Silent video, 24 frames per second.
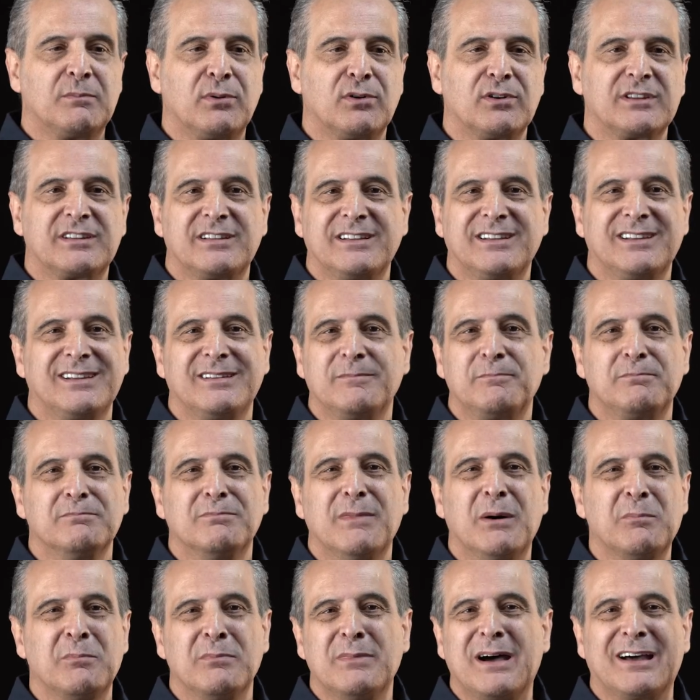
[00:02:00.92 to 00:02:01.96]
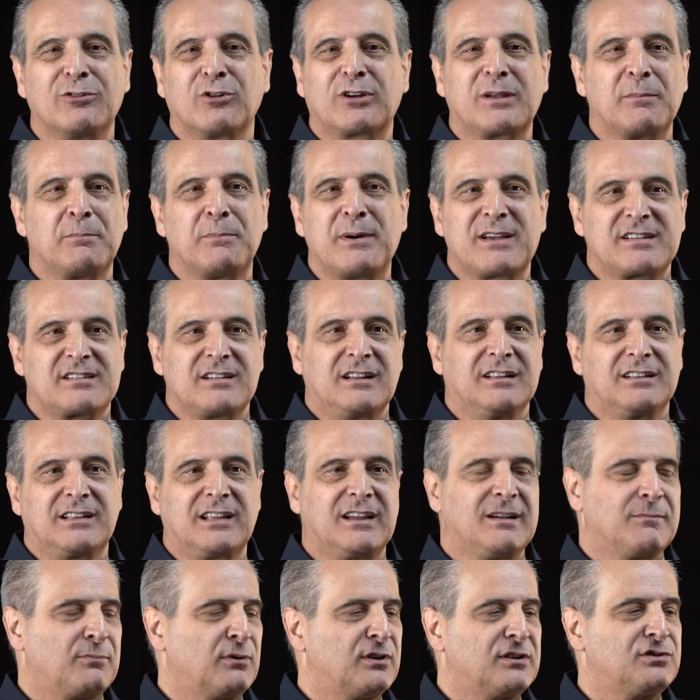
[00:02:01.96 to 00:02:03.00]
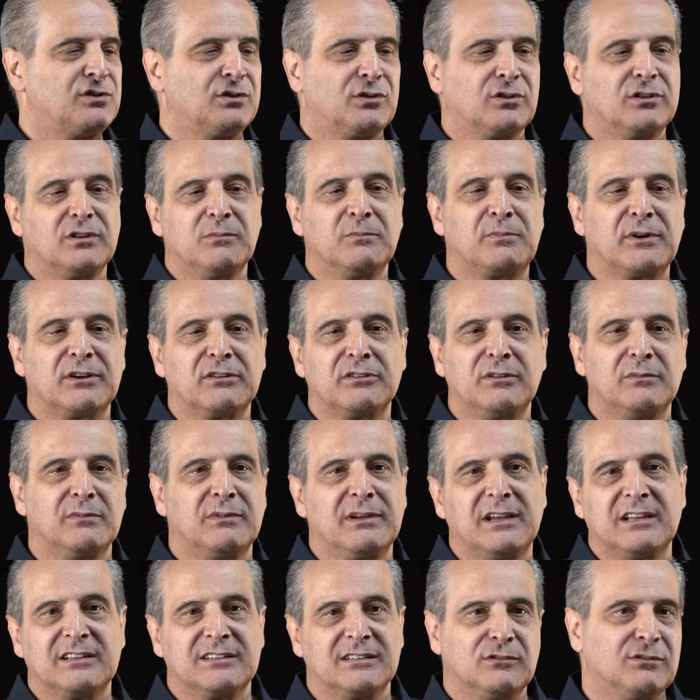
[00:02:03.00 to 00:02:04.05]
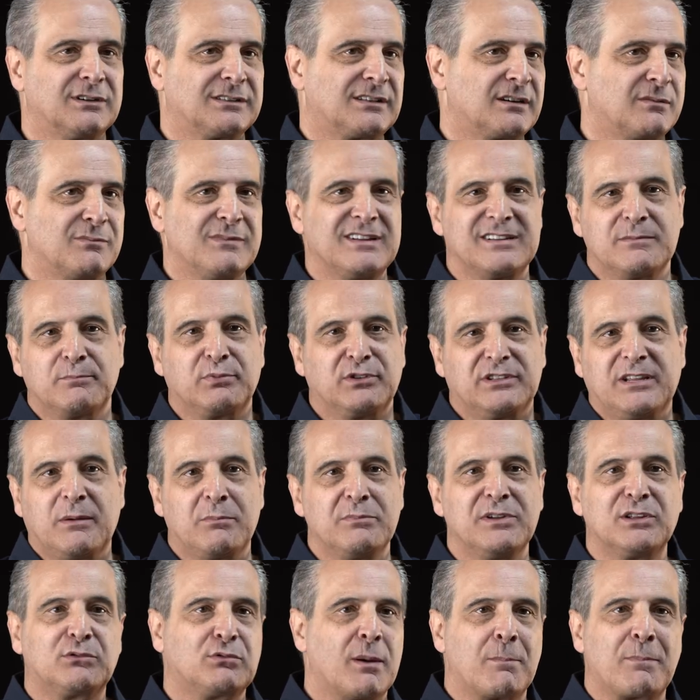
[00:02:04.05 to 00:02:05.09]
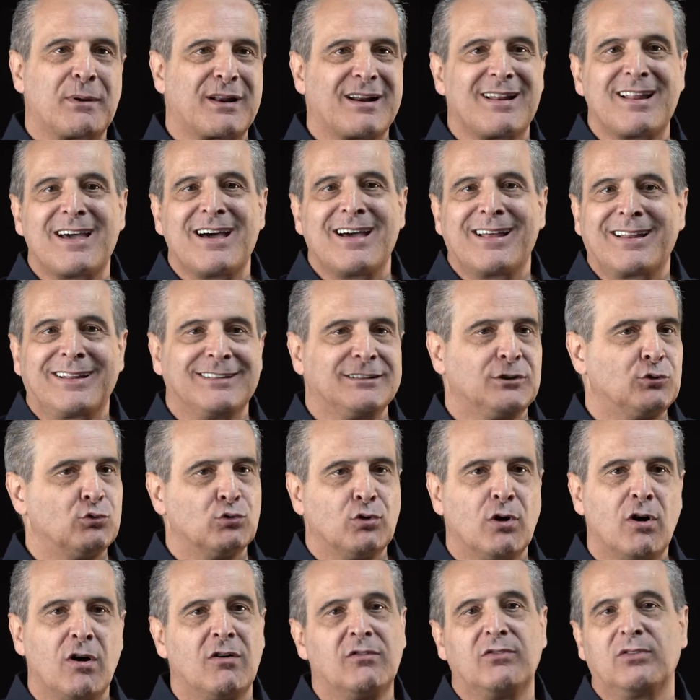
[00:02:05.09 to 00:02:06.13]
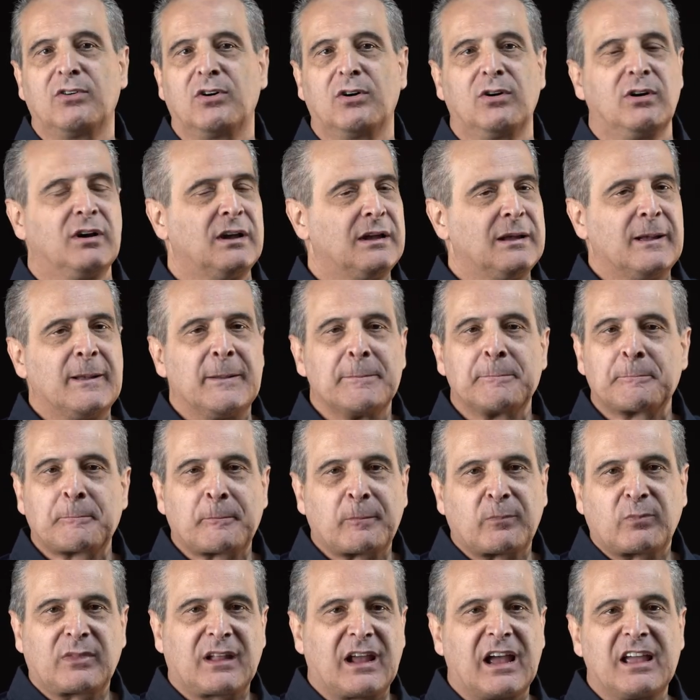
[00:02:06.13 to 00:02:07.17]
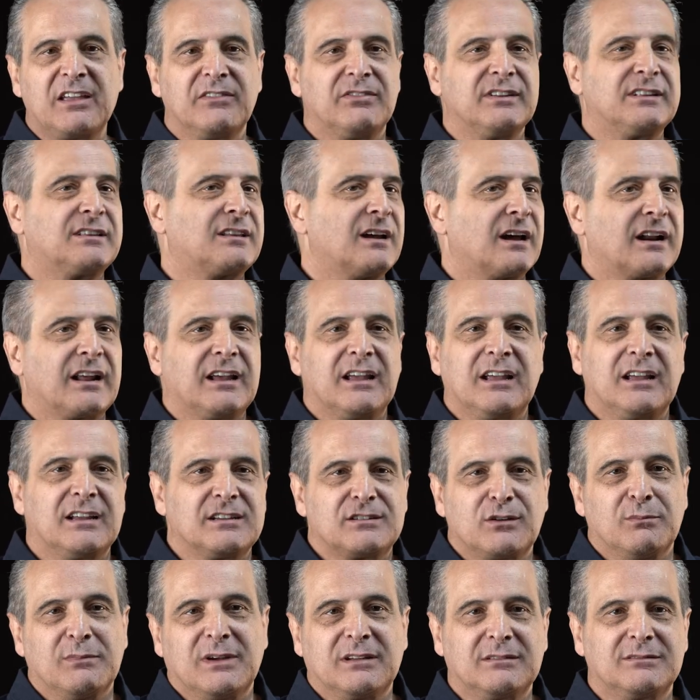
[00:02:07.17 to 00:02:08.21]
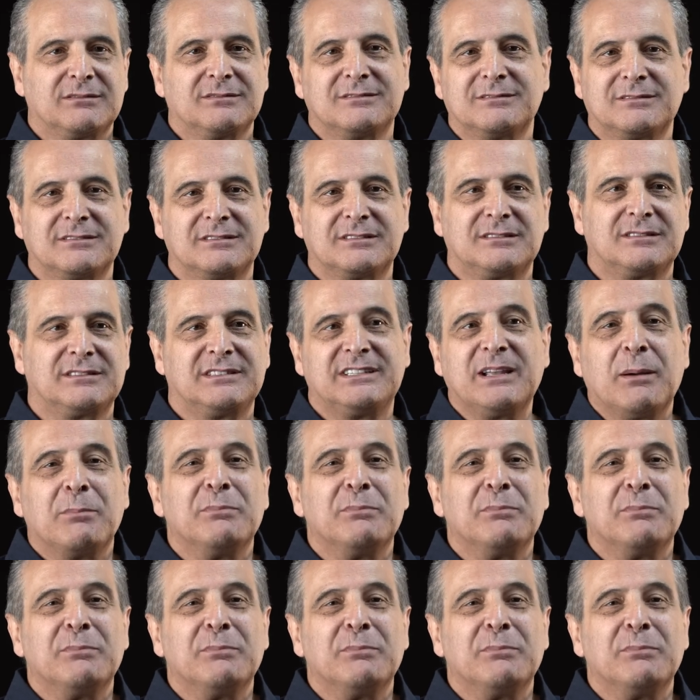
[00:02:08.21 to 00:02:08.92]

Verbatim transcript: poi si, man mano che passa il tempo, nel giro di un paio di mesi, due o tre mesi, poi ti abitui a parlare di nuovo, a evitare, insomma, ti